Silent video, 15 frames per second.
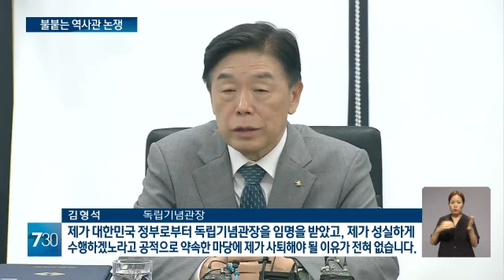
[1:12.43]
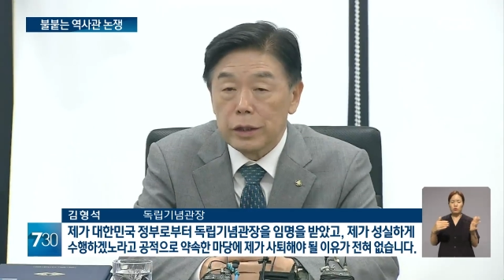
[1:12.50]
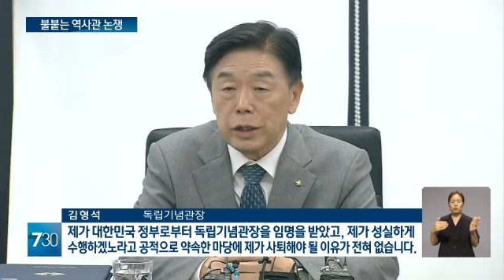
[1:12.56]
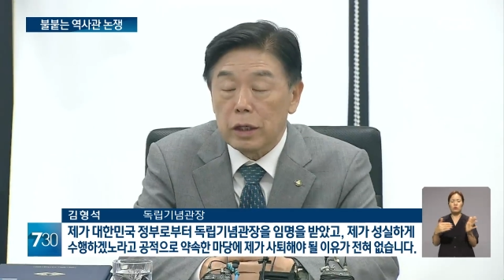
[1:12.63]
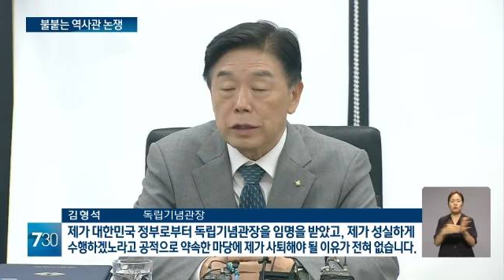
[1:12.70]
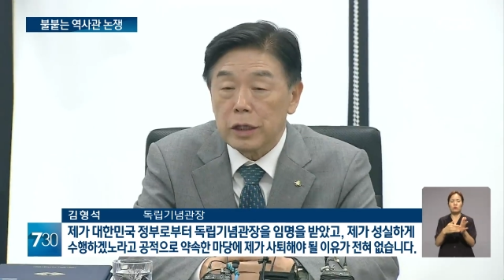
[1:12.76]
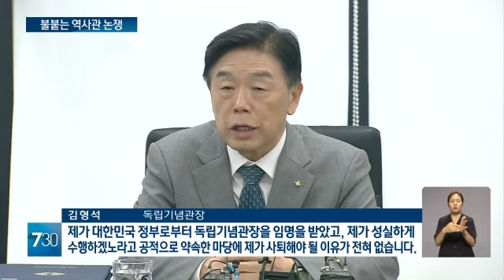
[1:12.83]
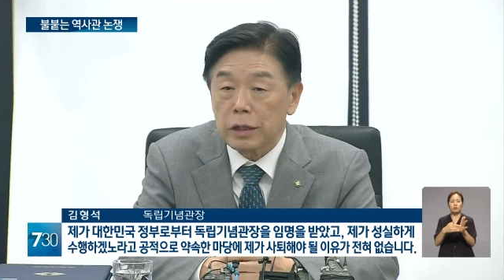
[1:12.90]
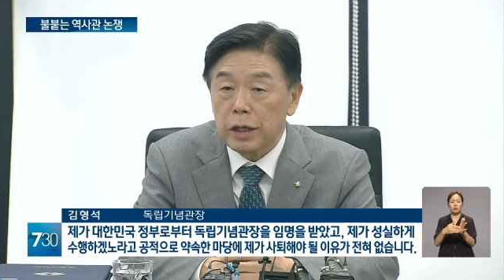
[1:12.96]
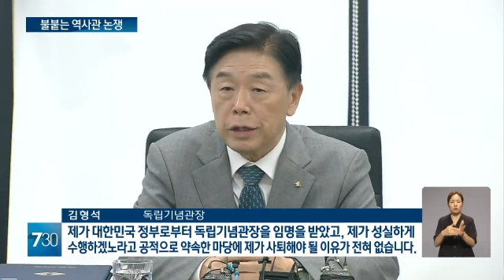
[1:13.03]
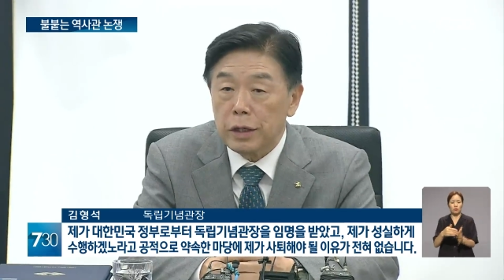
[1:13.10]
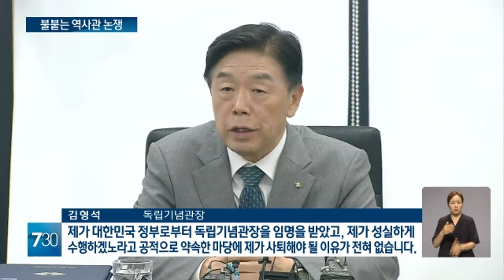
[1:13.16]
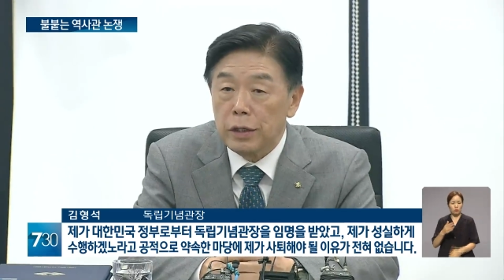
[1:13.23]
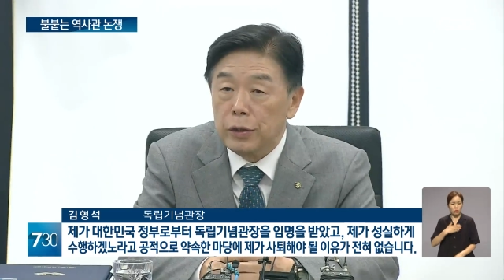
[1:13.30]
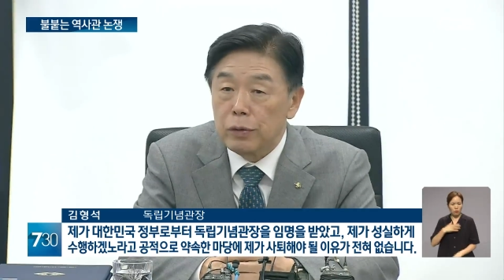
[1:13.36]
제가
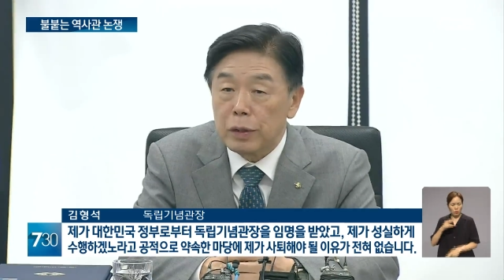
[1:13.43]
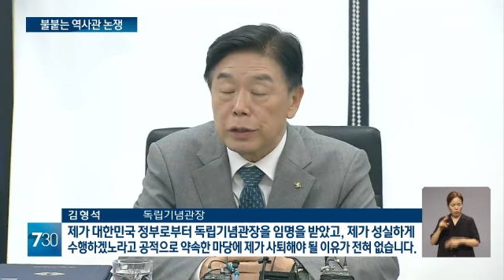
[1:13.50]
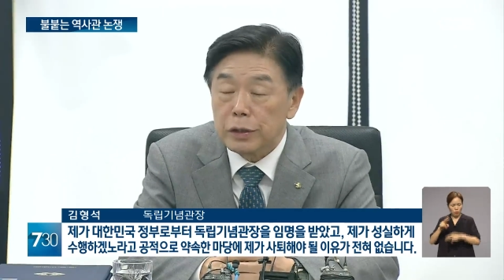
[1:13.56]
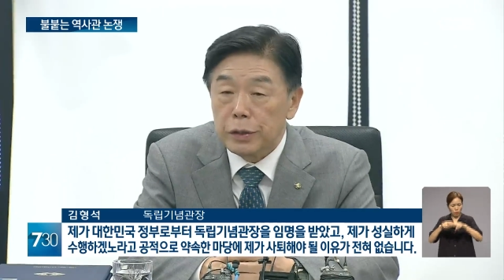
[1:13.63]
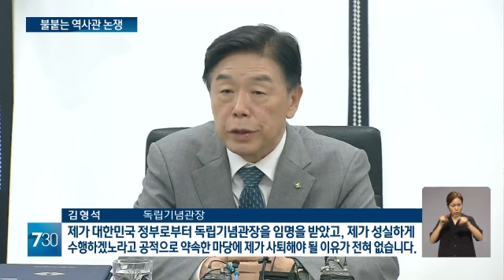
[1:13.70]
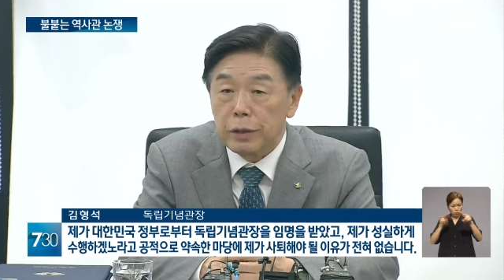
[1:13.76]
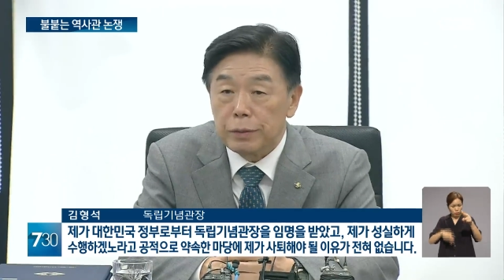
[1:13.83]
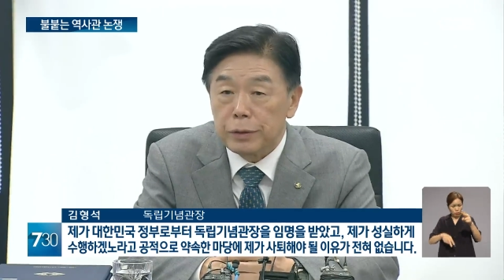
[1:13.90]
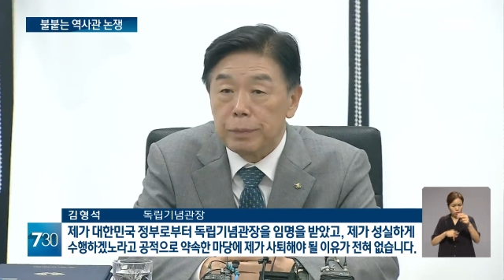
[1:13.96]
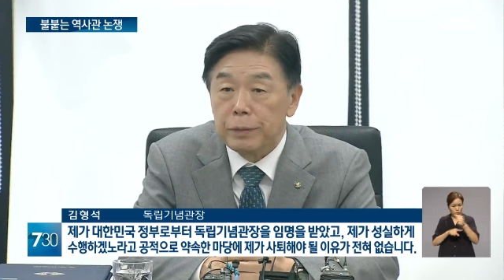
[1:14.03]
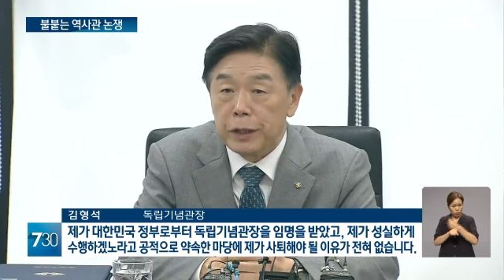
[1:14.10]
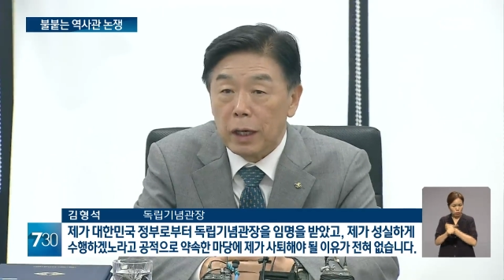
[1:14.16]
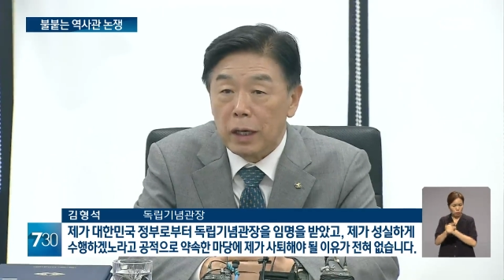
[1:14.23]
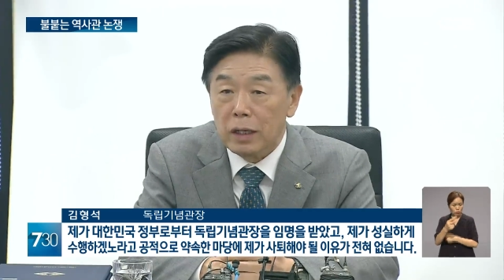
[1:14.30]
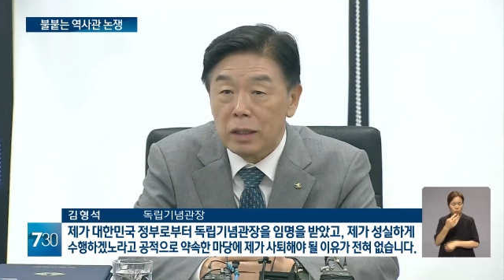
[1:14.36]
사퇴해야 될 이유가 전혀
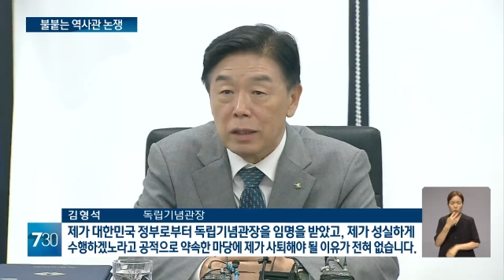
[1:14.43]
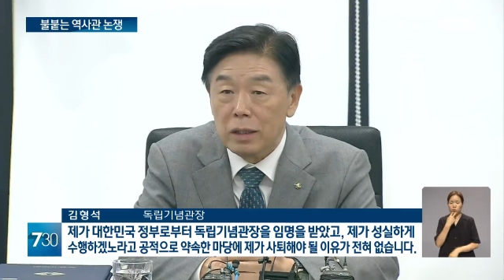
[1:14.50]
없습니다.